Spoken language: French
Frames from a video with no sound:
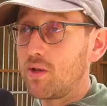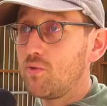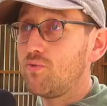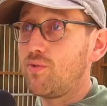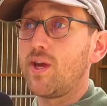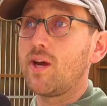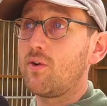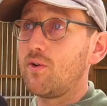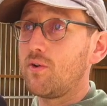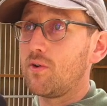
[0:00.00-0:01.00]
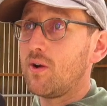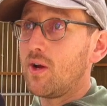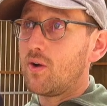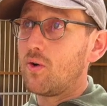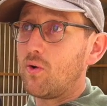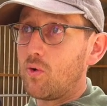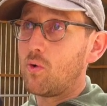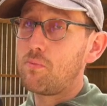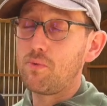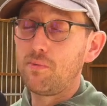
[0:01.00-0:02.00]
est ouvert euh, euh,
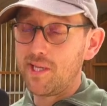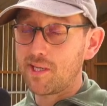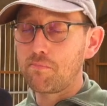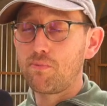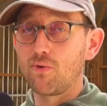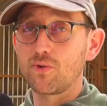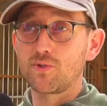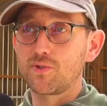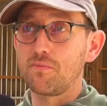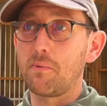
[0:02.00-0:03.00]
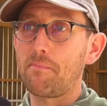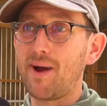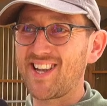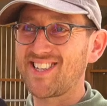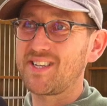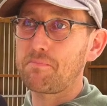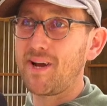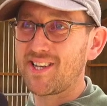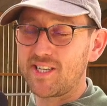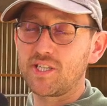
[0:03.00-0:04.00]
au public pour justement
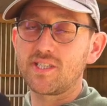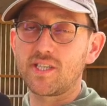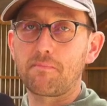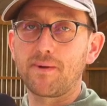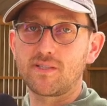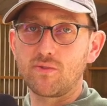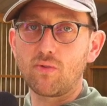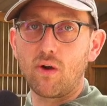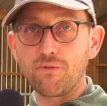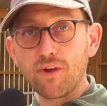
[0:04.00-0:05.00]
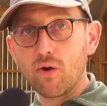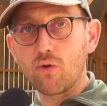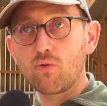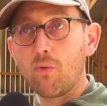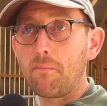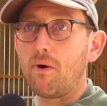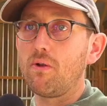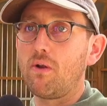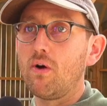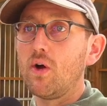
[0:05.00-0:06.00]
partager cette passion, leur faire
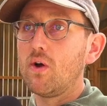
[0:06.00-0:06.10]
comprendre